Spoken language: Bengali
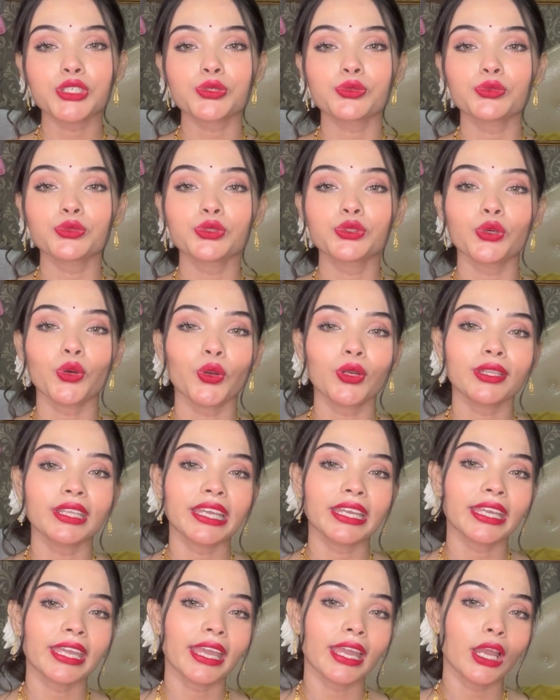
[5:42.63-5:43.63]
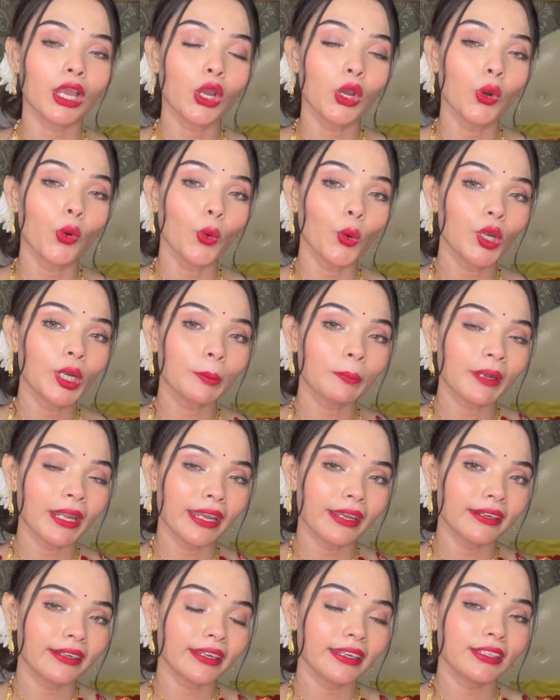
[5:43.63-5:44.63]
সুন্দর দেখে গোল্ড
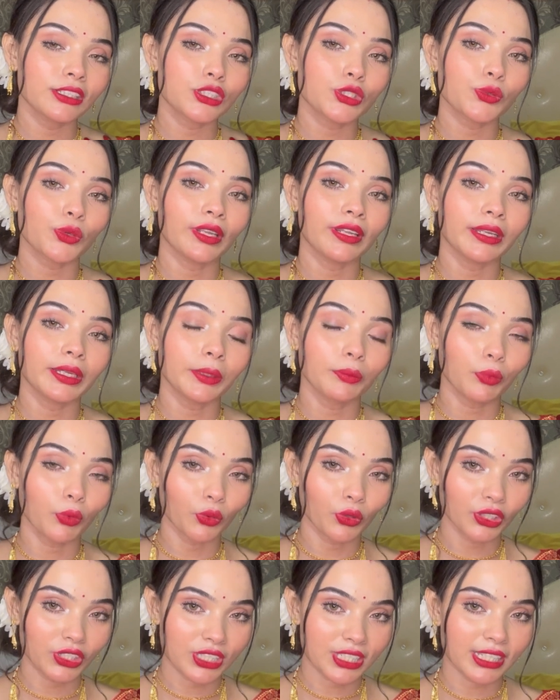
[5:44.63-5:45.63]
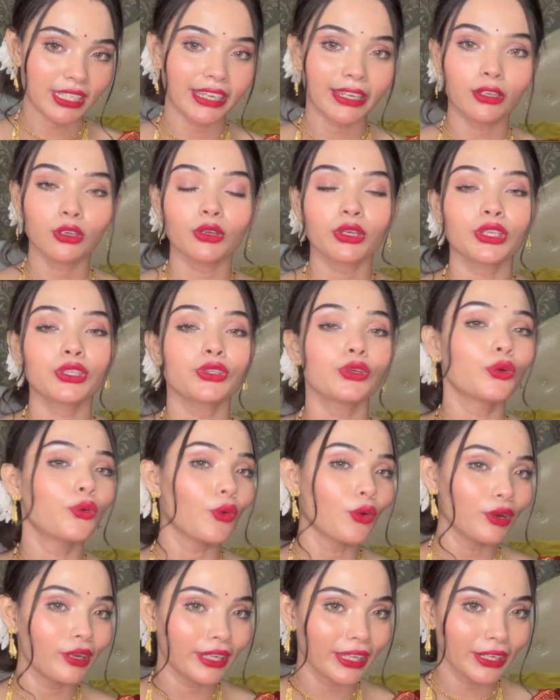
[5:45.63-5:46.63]
প্লেটেড জুয়েলারি পরেছি এগুলো কিন্তু
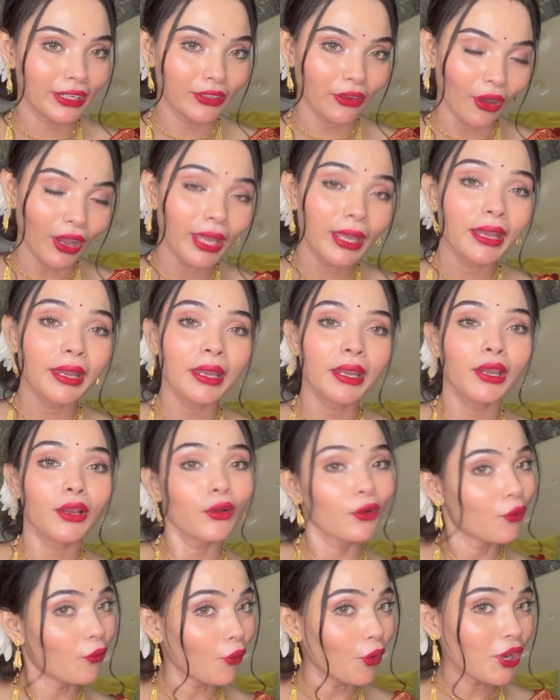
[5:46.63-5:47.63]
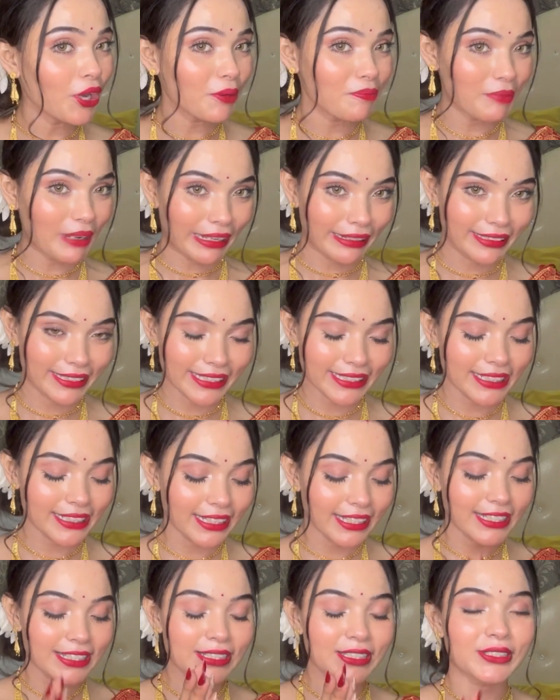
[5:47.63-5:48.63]
গোল্ডের নয় গোল্ড প্লেটেড
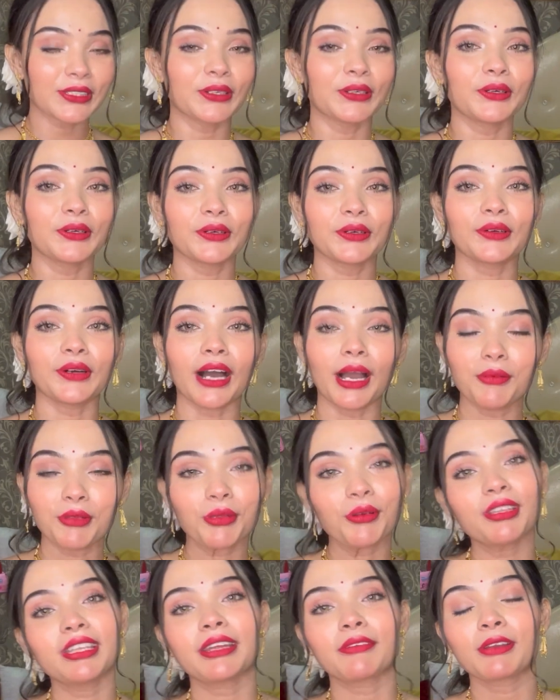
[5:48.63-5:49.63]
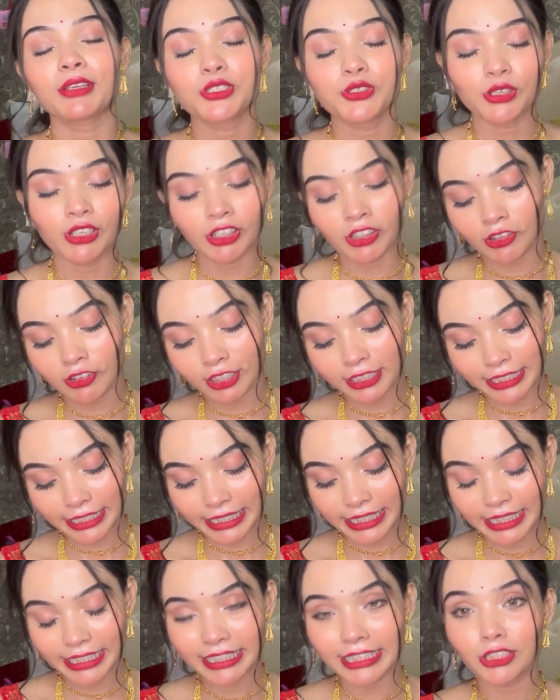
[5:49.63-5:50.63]
সো আমি তোমাদের একবার জুয়েলারিগুলো
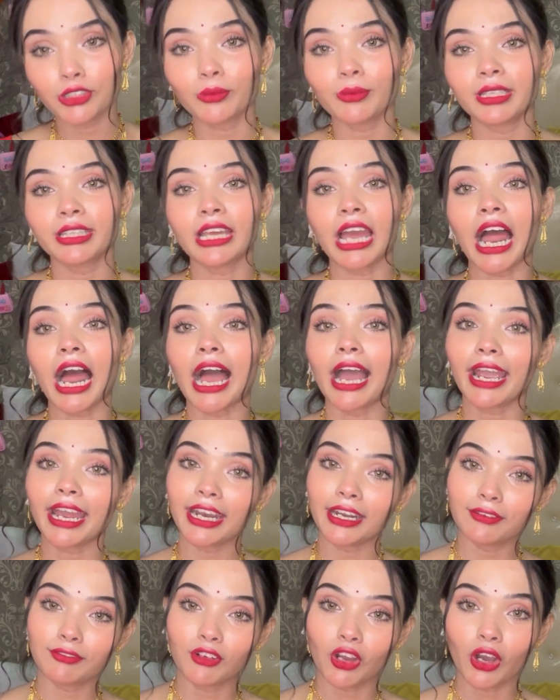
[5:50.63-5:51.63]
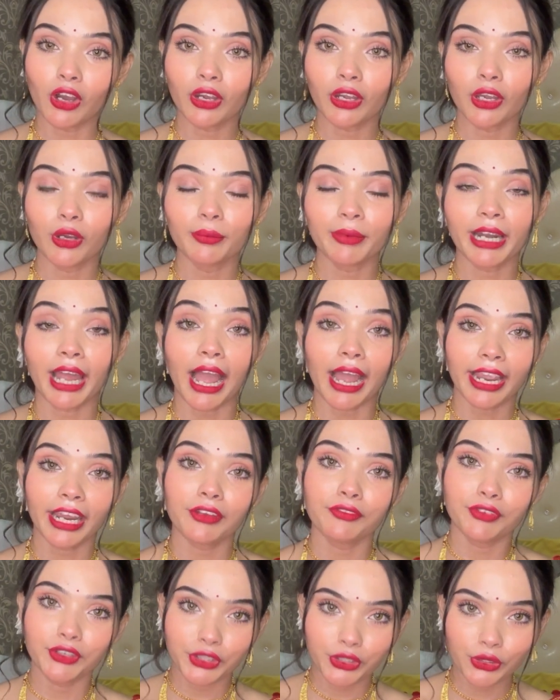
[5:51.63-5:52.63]
দেখিয়ে দিই তোমাদের আগের ব্লগেও মানে আগের
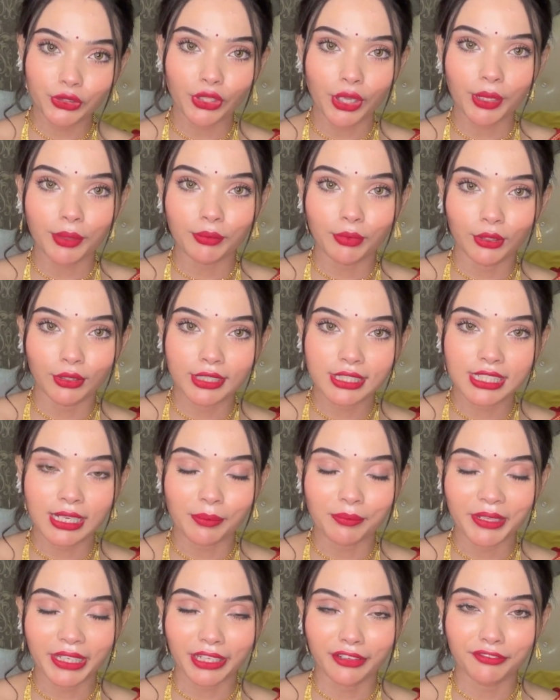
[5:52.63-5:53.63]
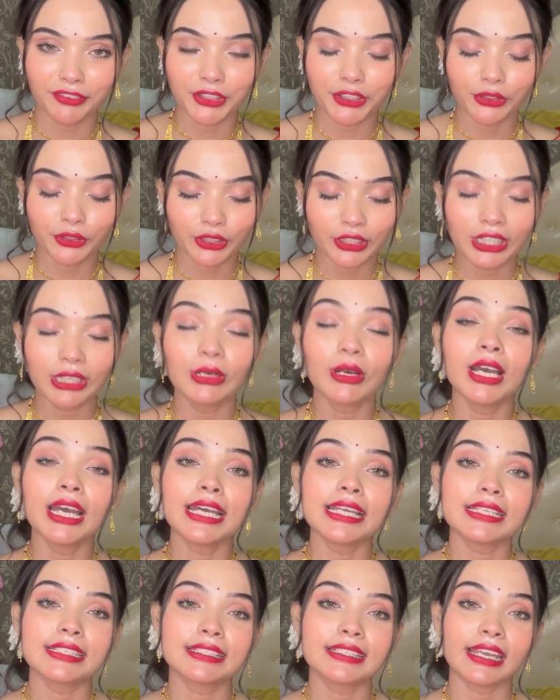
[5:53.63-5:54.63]
ভিডিওতেও আমি বলেছিলাম মেকআপ ভিডিওতে
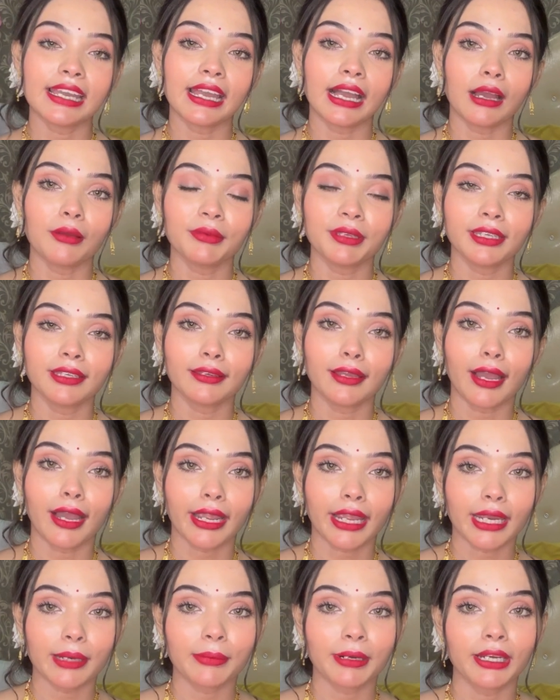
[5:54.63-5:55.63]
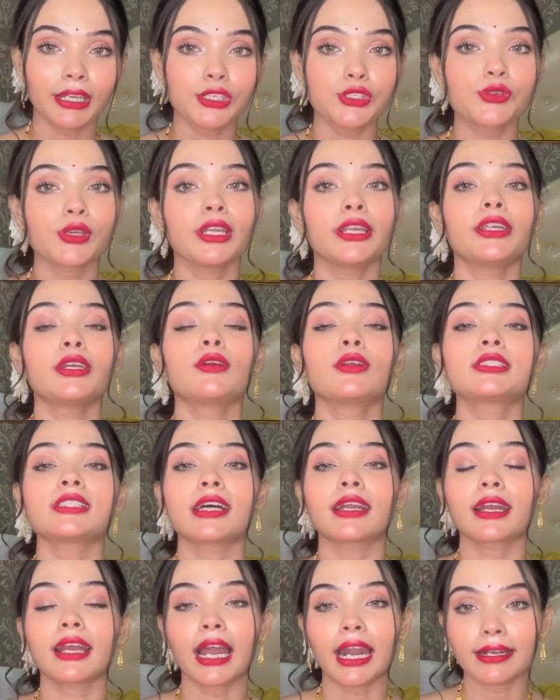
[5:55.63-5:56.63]
যে আমি আগের বারে জুয়েলারিগুলো যা
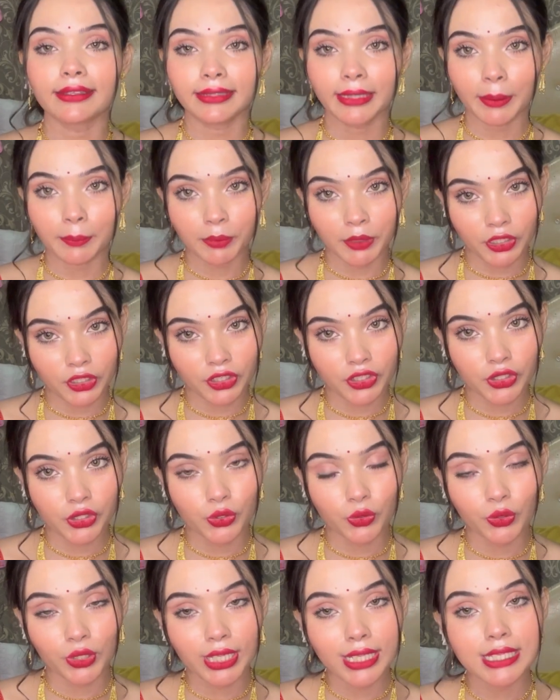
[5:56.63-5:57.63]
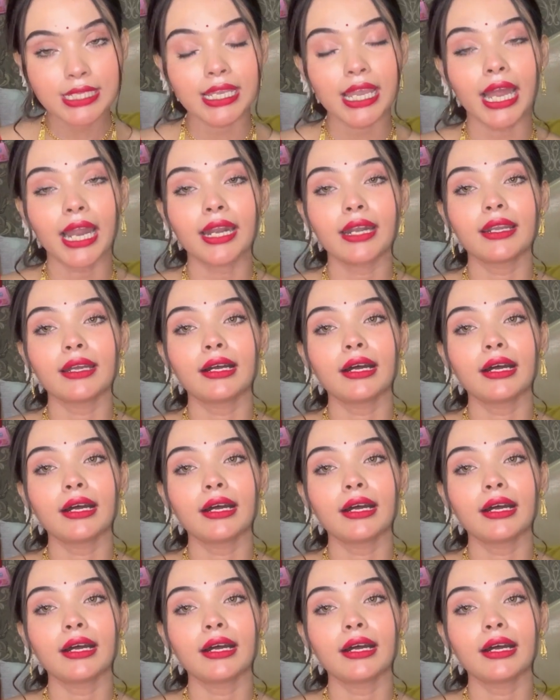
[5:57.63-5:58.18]
কার থেকে পারচেস করেছি আর